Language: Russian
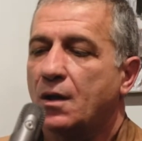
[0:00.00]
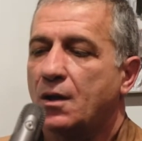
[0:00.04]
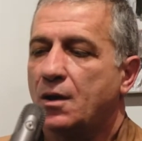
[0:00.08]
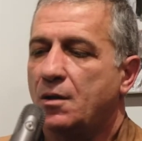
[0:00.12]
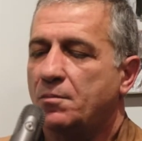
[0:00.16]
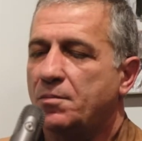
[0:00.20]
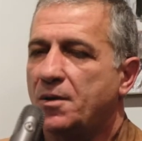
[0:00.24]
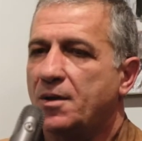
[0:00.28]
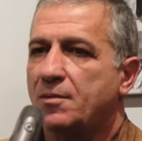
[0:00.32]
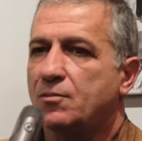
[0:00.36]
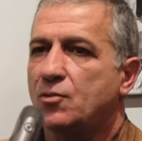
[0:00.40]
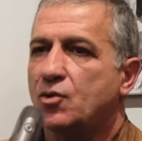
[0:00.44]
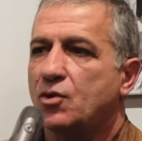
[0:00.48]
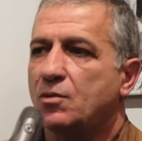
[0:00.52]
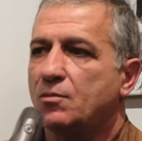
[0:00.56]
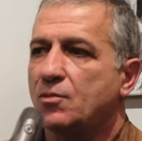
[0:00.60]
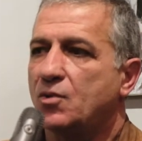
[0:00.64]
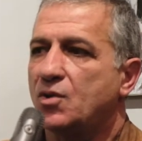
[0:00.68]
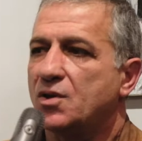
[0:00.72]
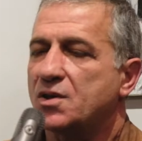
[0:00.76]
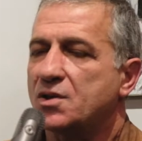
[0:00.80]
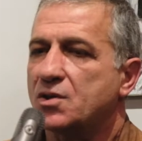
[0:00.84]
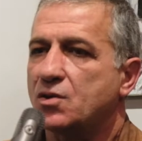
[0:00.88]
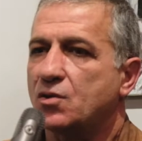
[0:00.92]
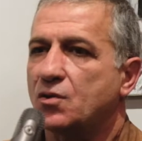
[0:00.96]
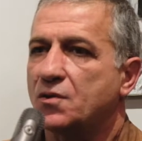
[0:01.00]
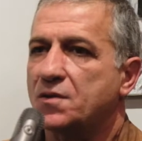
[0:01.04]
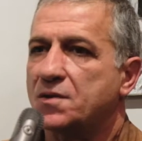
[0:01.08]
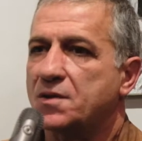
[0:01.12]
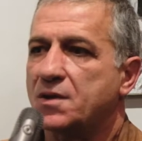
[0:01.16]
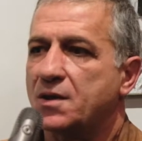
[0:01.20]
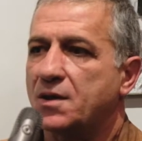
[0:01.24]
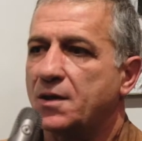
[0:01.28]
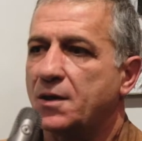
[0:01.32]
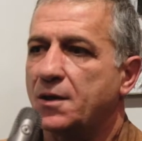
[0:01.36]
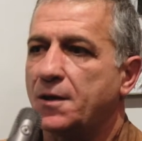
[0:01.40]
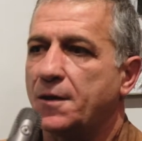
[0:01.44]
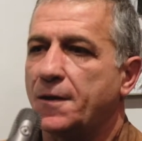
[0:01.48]
И, по-моему,
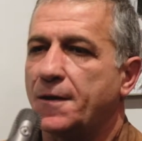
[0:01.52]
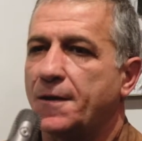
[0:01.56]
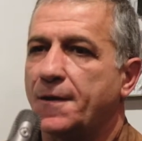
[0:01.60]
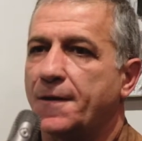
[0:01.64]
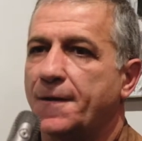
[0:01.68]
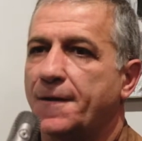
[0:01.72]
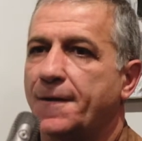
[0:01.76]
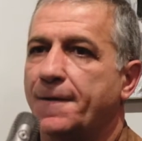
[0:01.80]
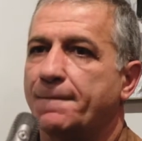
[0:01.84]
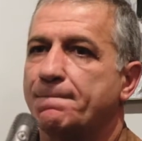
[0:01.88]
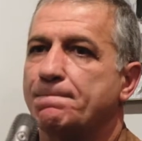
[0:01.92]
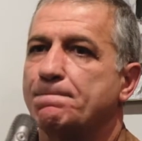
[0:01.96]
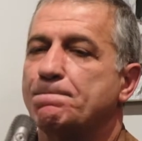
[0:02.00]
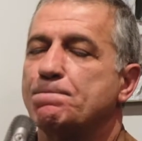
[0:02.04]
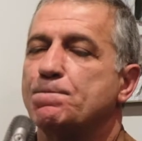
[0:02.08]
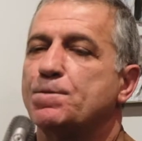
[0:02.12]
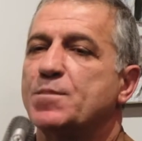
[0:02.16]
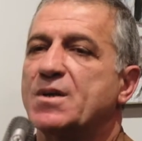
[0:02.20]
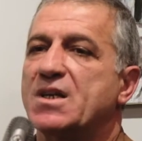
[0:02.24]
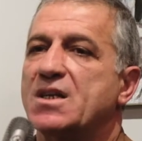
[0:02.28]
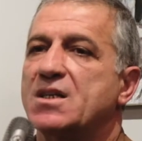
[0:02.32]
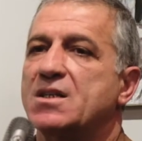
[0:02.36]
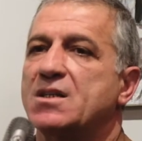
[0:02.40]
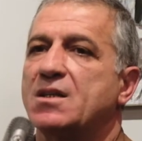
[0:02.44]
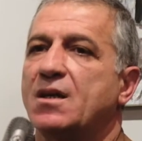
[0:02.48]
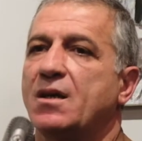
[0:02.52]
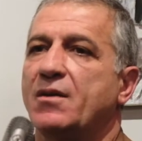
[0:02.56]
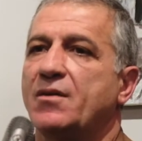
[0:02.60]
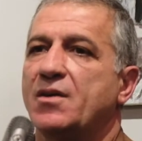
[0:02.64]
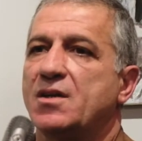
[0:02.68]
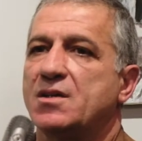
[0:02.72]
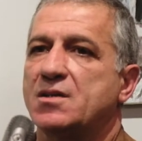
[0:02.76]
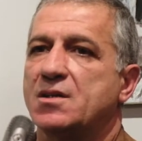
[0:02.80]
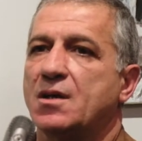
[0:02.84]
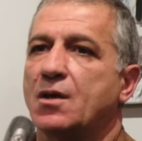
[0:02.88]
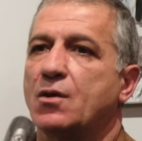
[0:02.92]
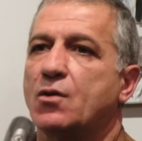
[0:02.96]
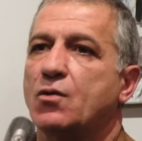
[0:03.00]
эстонский э,
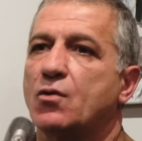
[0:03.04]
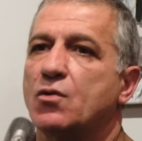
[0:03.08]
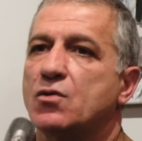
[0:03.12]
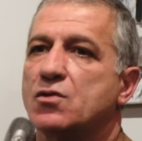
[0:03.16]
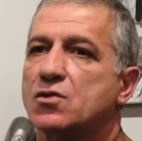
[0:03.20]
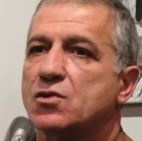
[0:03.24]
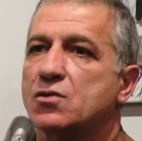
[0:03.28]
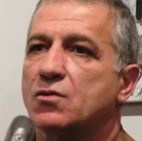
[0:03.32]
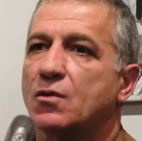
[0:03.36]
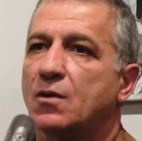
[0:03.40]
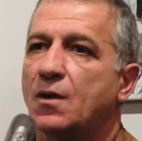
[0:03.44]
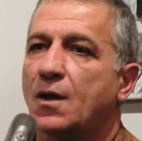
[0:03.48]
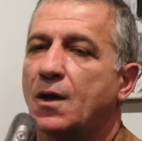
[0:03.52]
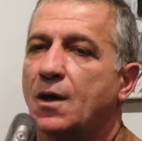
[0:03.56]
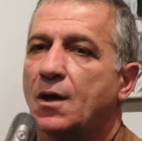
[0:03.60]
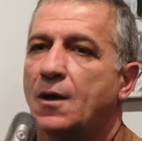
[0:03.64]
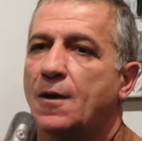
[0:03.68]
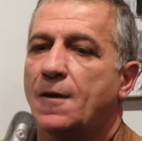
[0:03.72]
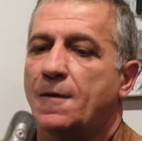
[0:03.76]
представитель, консул,